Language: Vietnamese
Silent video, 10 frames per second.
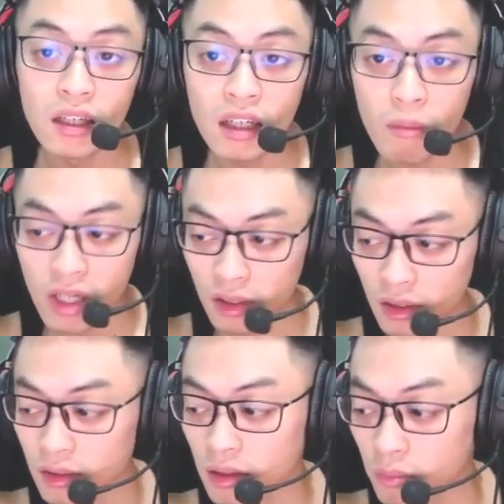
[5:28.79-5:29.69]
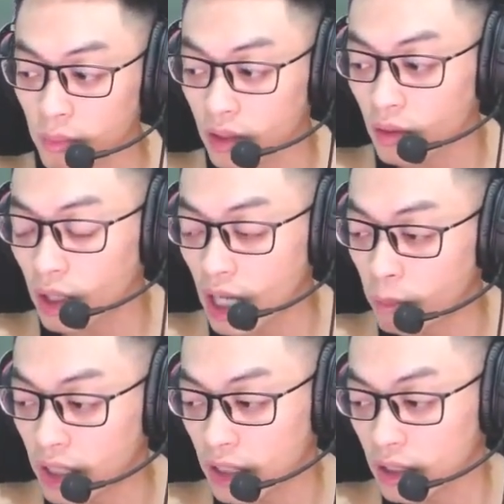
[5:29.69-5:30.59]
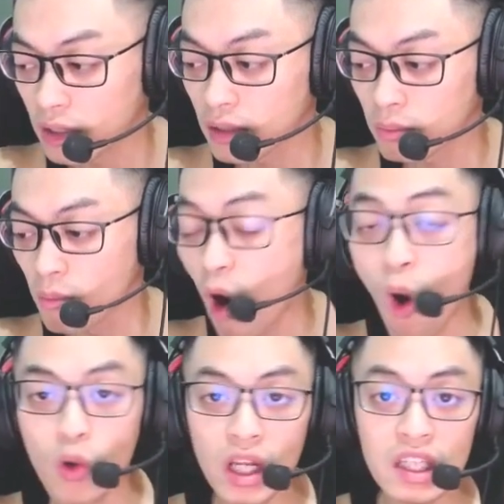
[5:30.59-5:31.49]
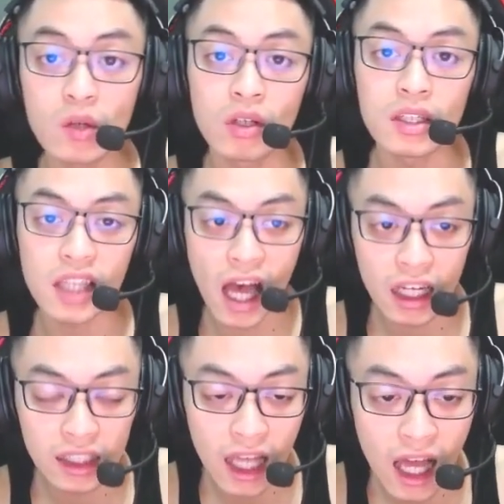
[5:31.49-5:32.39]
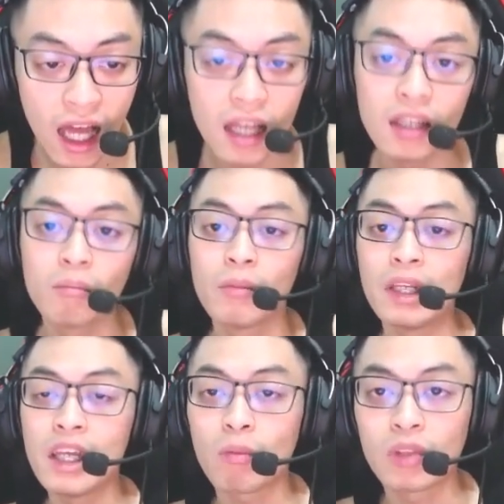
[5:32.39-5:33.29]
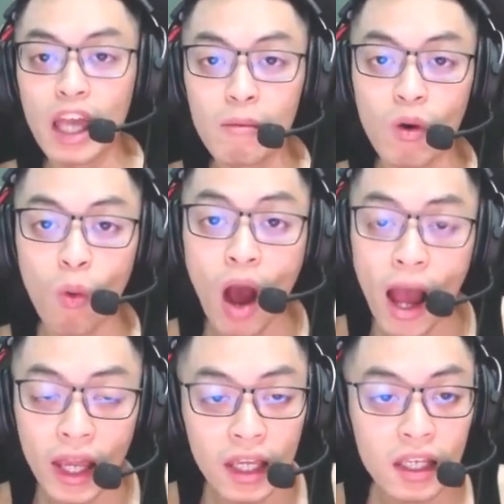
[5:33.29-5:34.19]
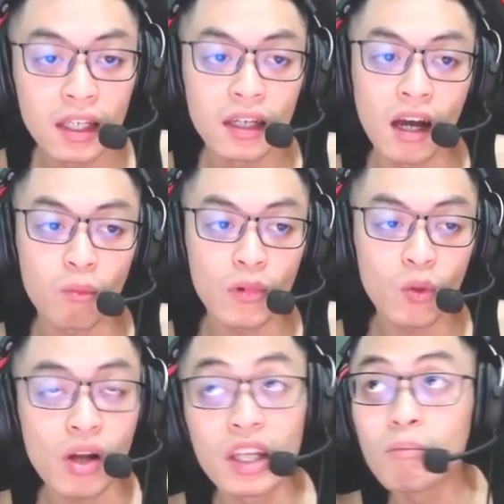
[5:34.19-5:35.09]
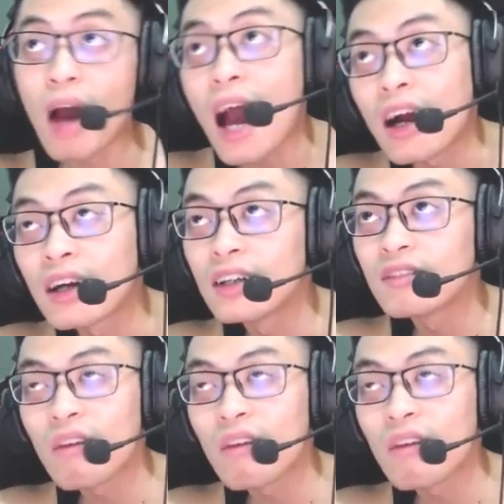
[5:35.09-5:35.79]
là mình đã từng gọi là mình bỏ rất là nhiều thời gian ra đi học thêm ở ngoài học liên quan đến mạng và